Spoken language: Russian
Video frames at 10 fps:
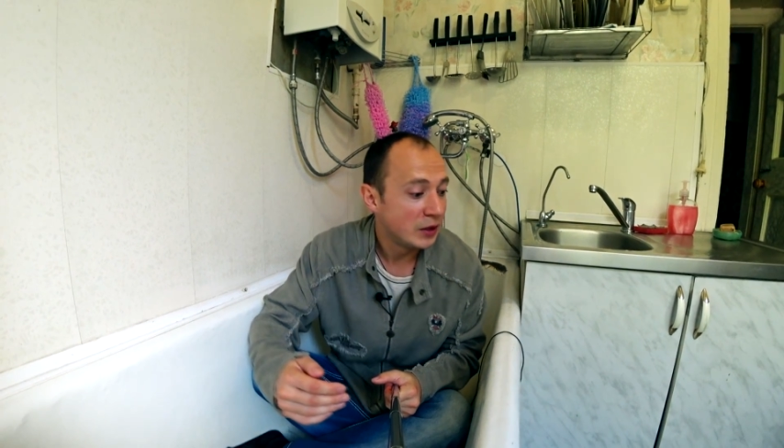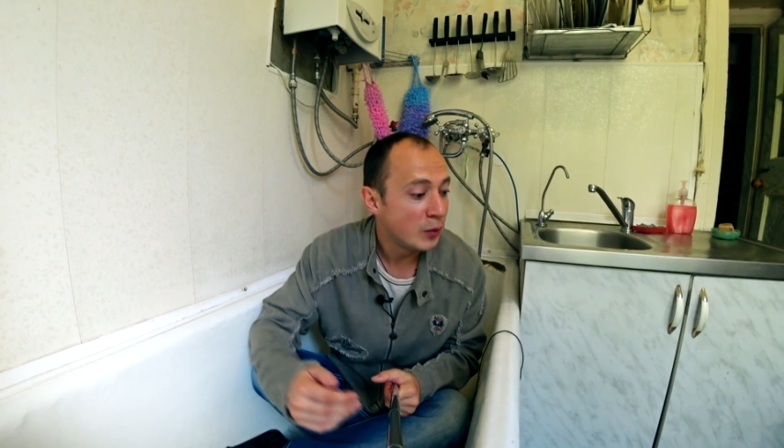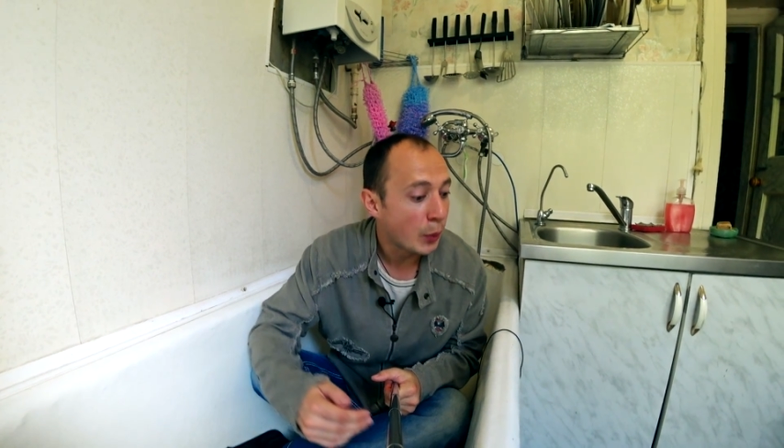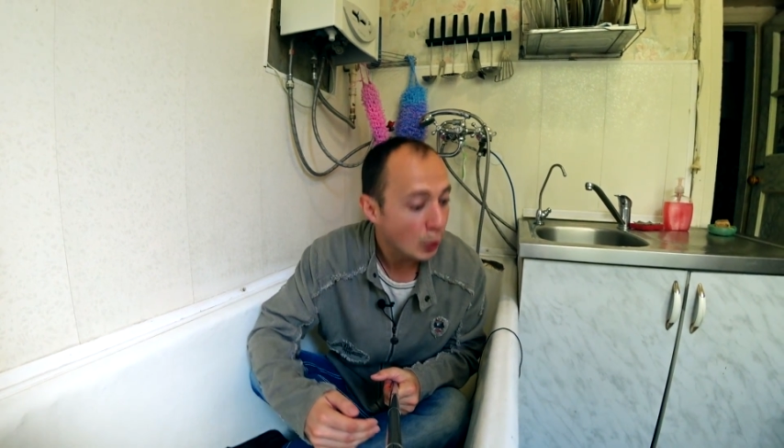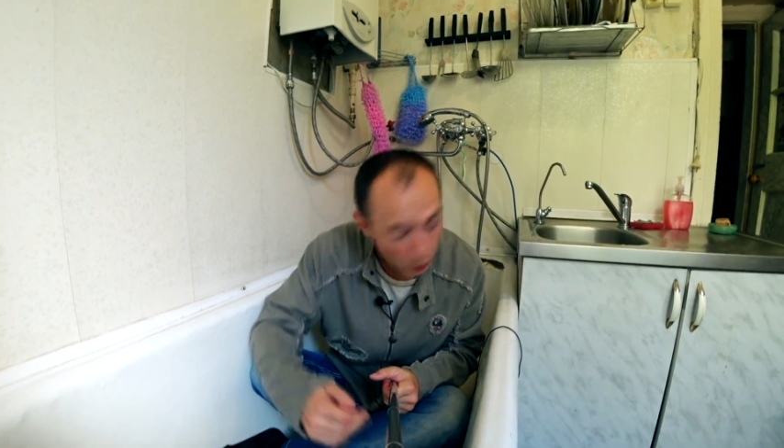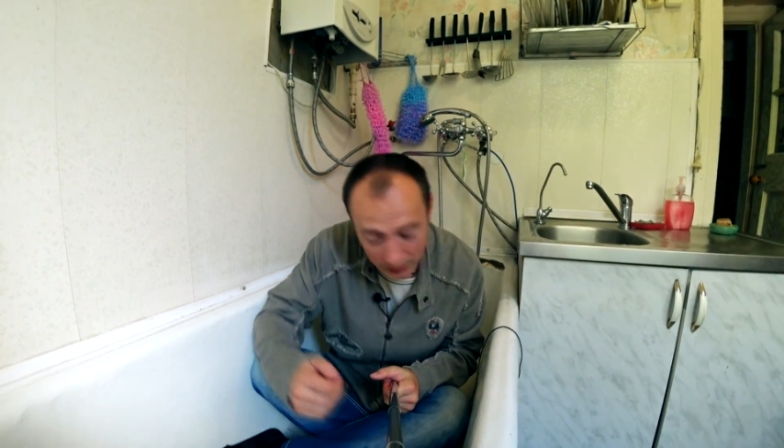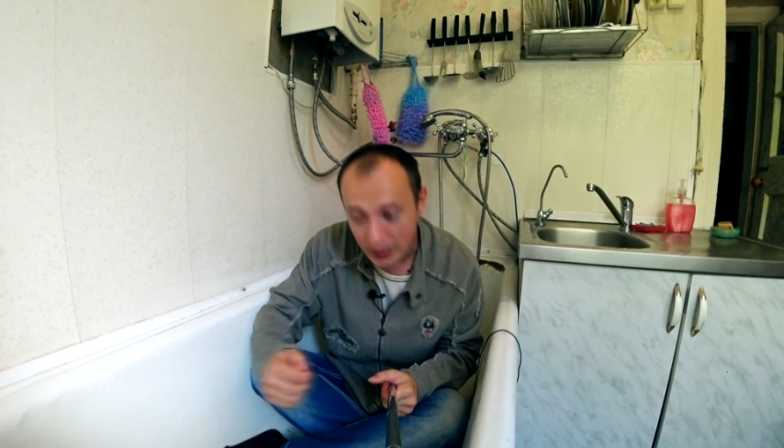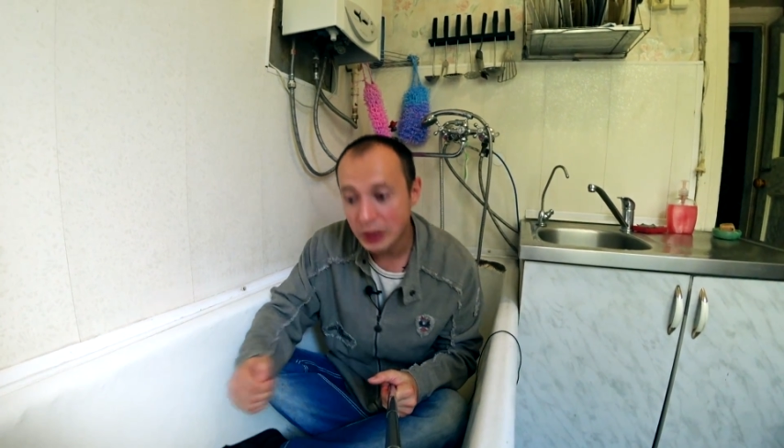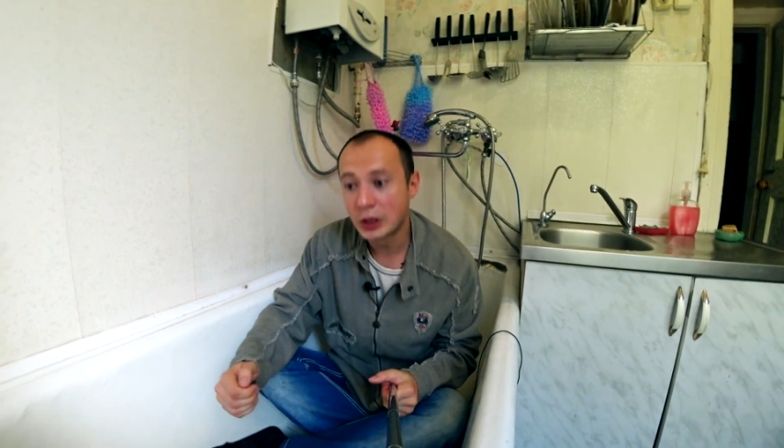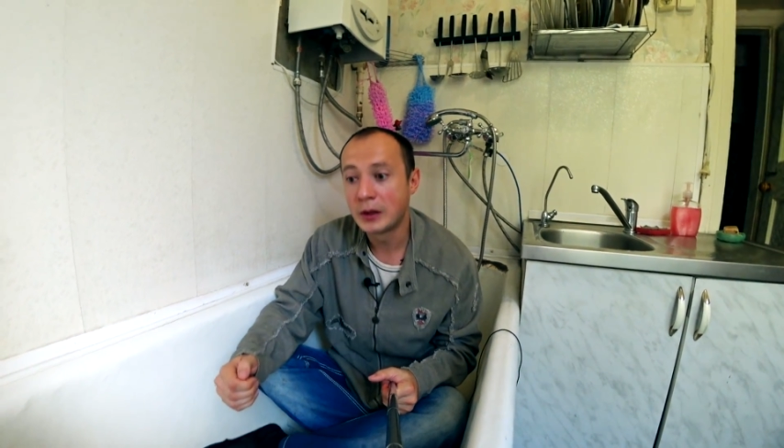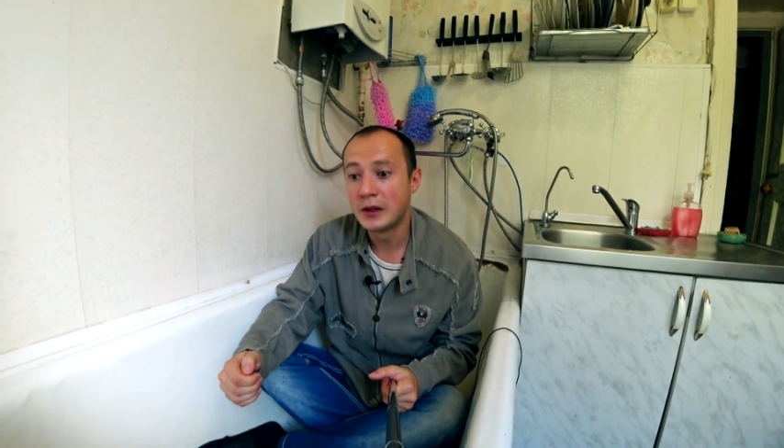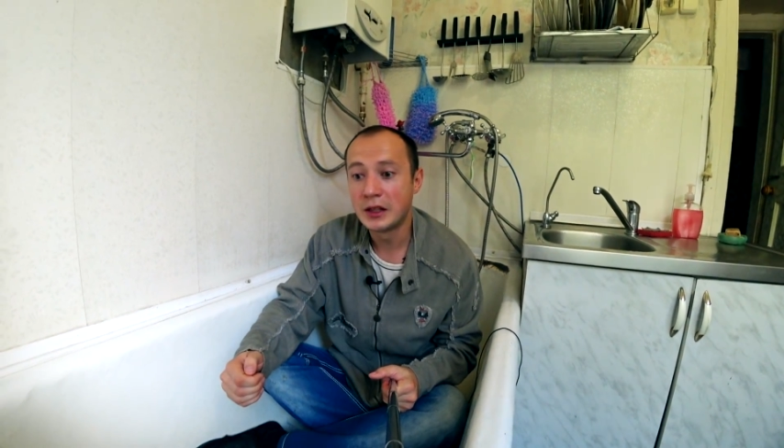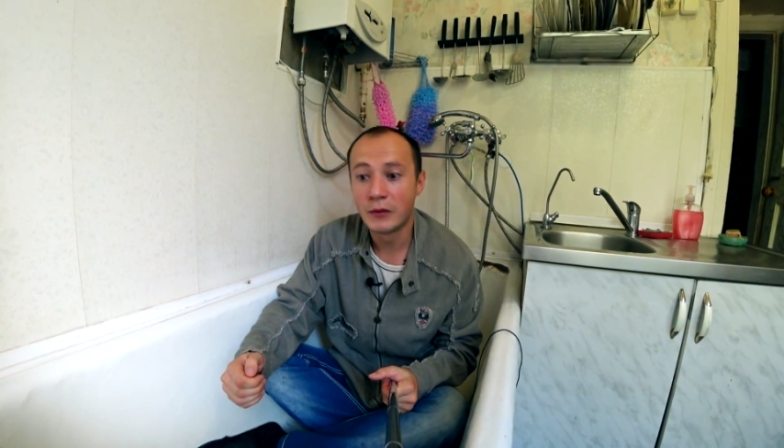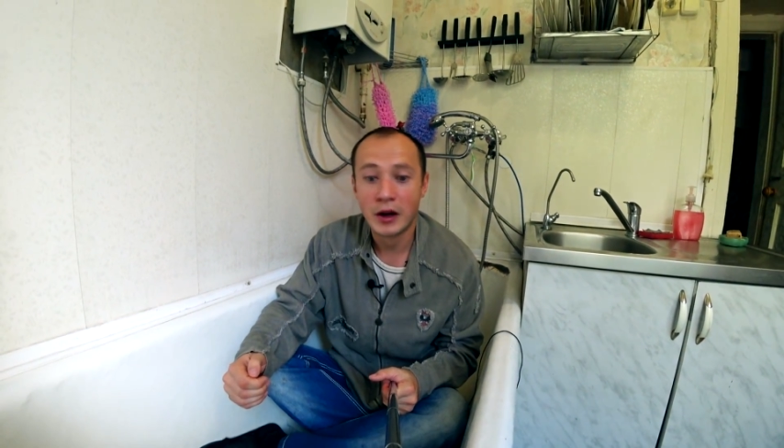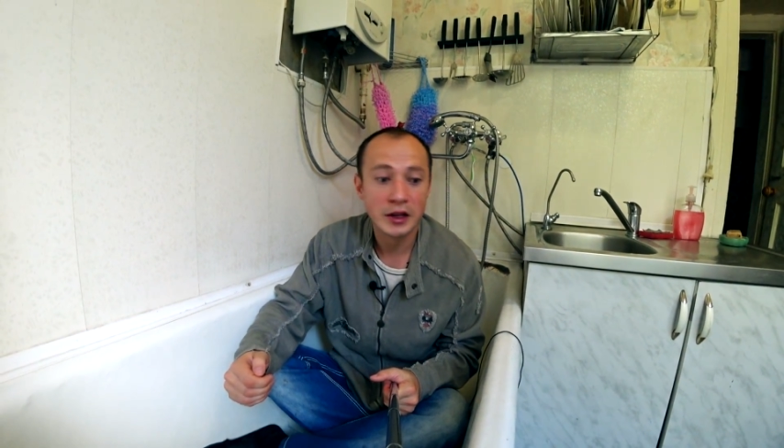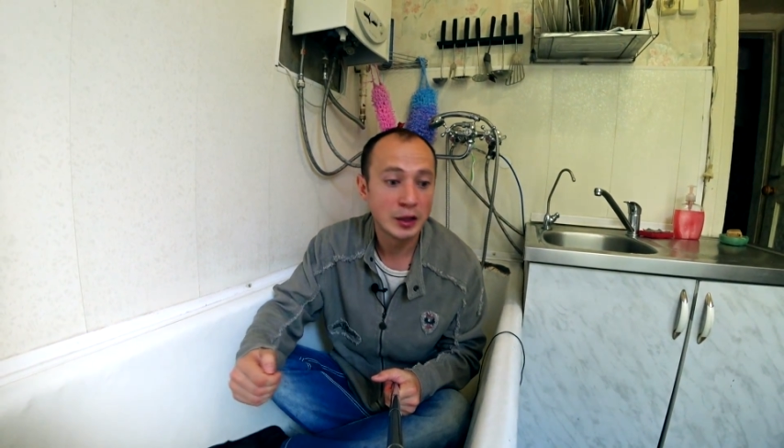не просто лежит на диване.